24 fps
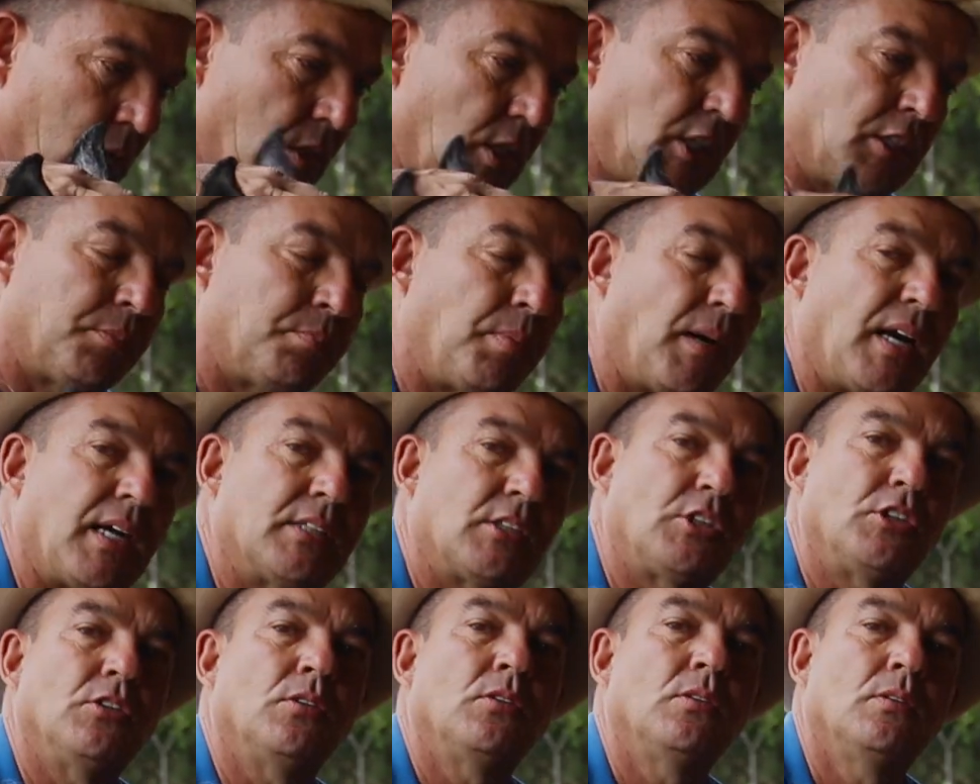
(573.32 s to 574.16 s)

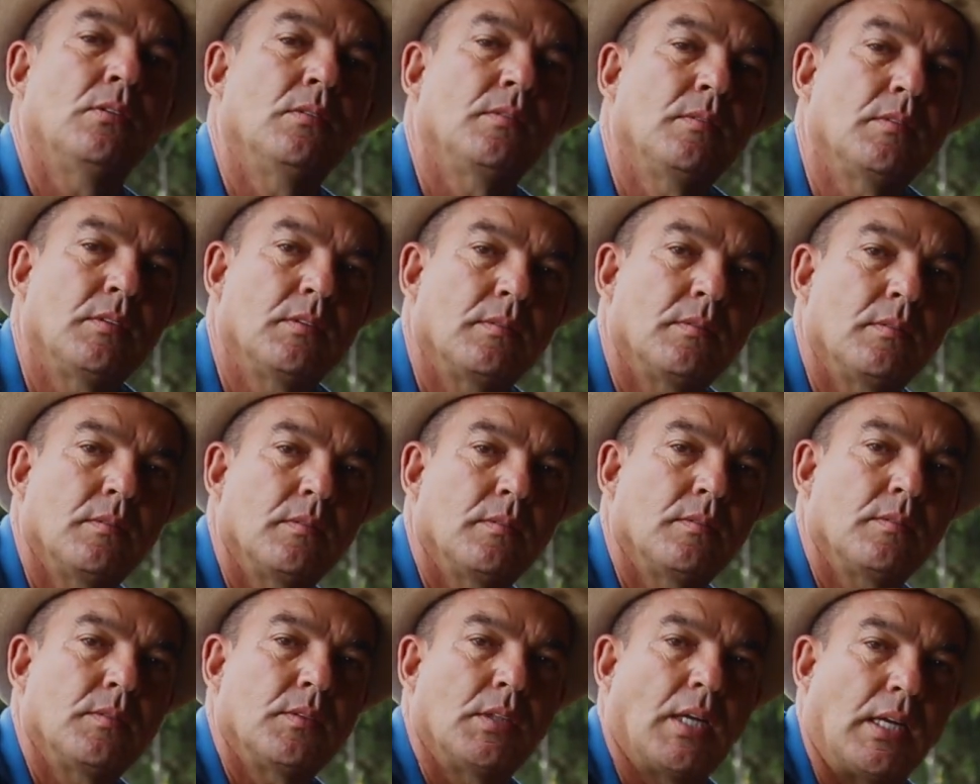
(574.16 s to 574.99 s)
despacio,
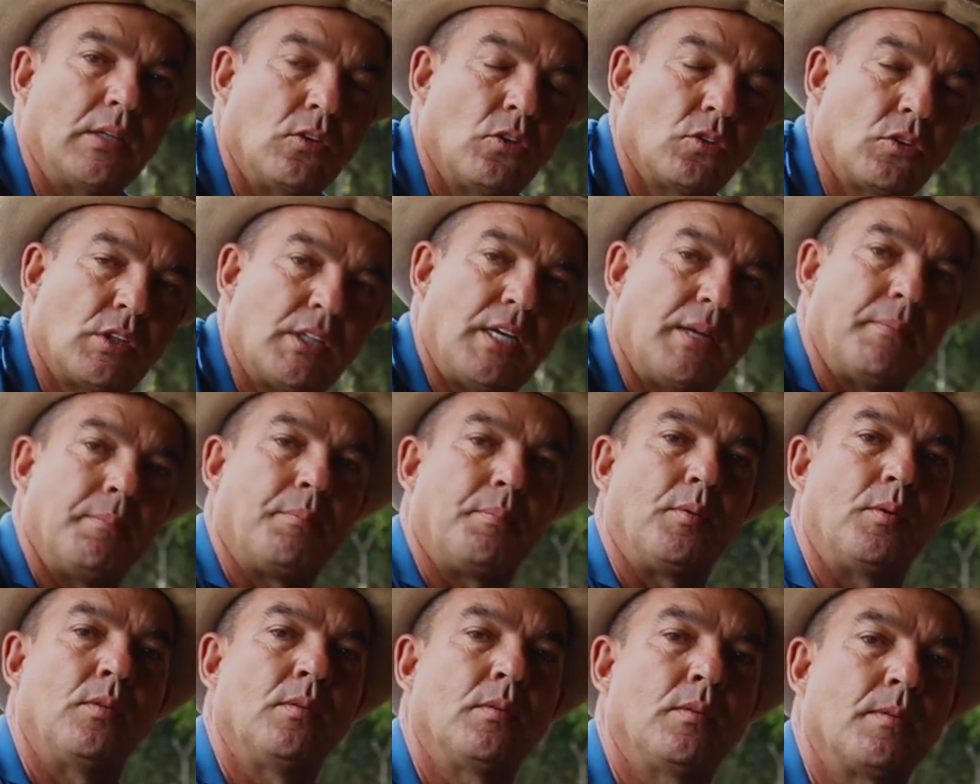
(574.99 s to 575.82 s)
dando
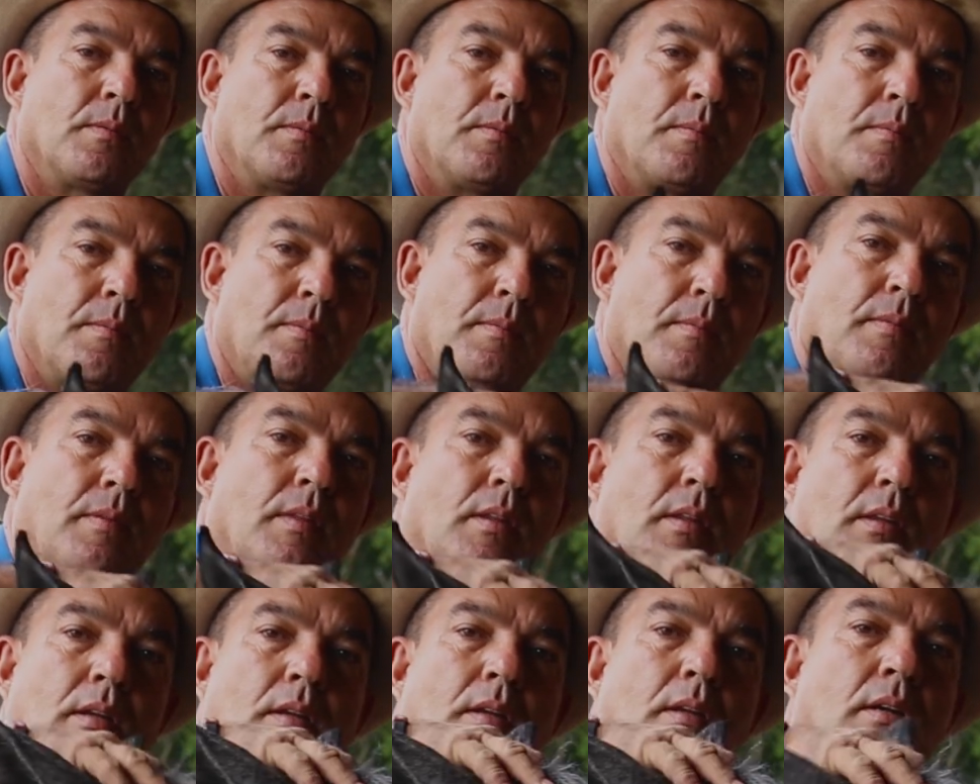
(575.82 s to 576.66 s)
tiempo,
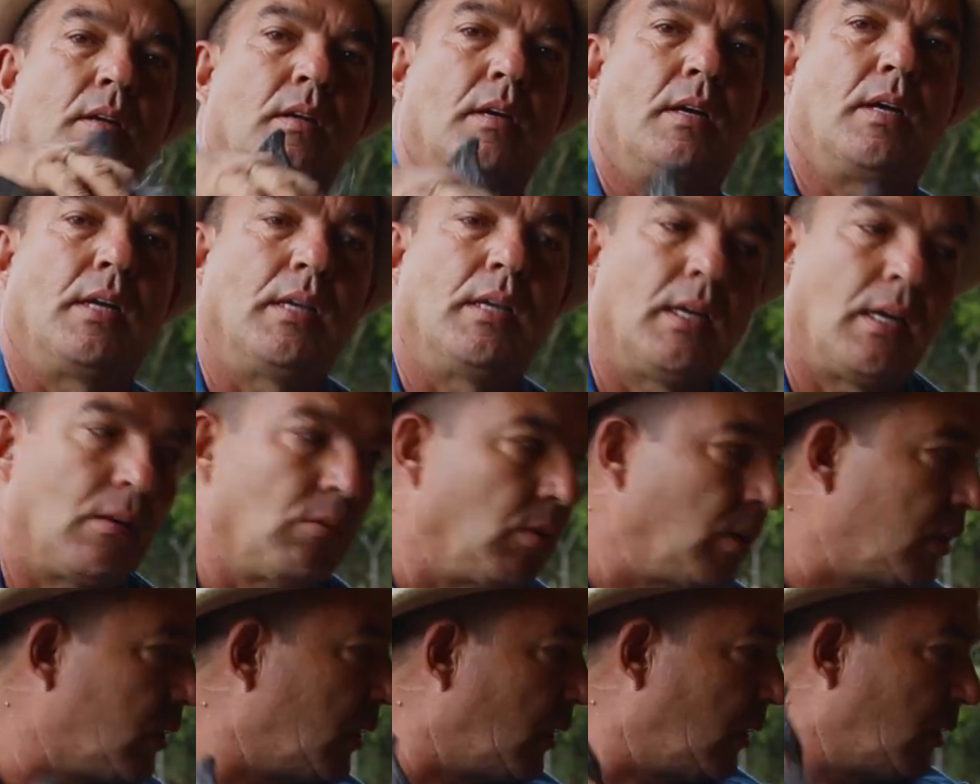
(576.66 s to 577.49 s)
que ella
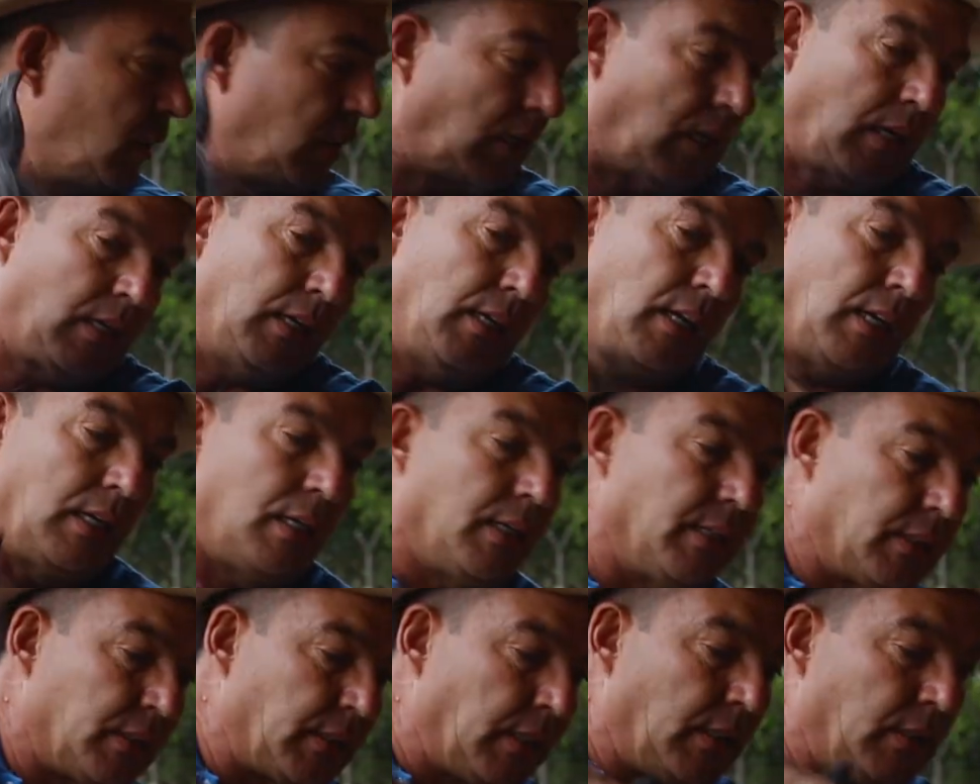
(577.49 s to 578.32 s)
lo
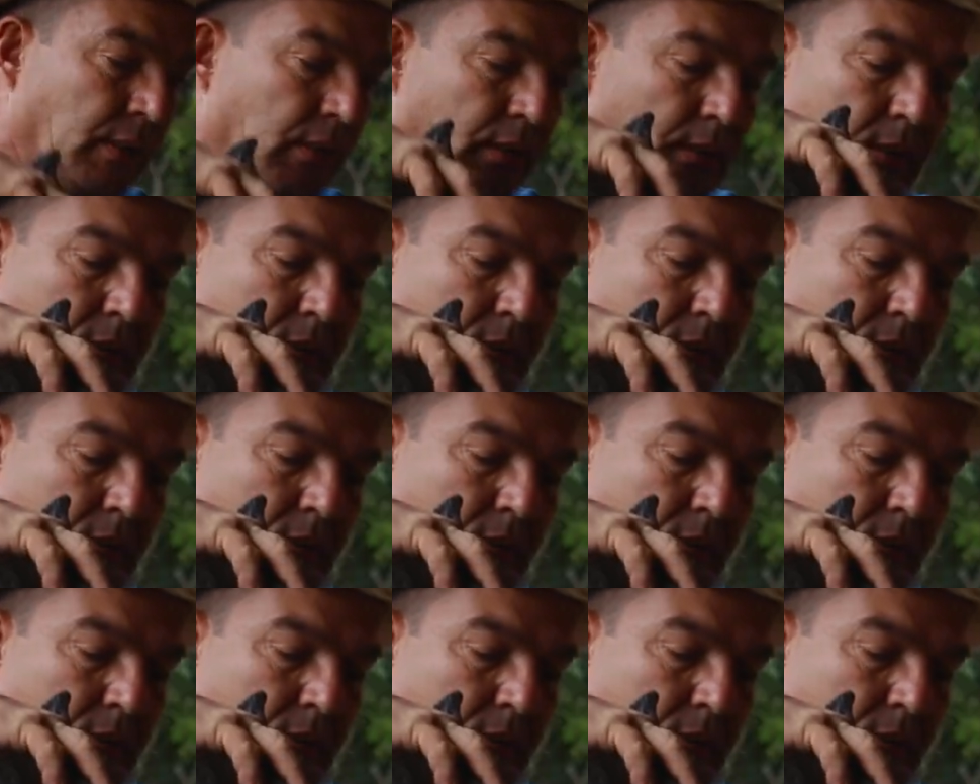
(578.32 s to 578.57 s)
analice.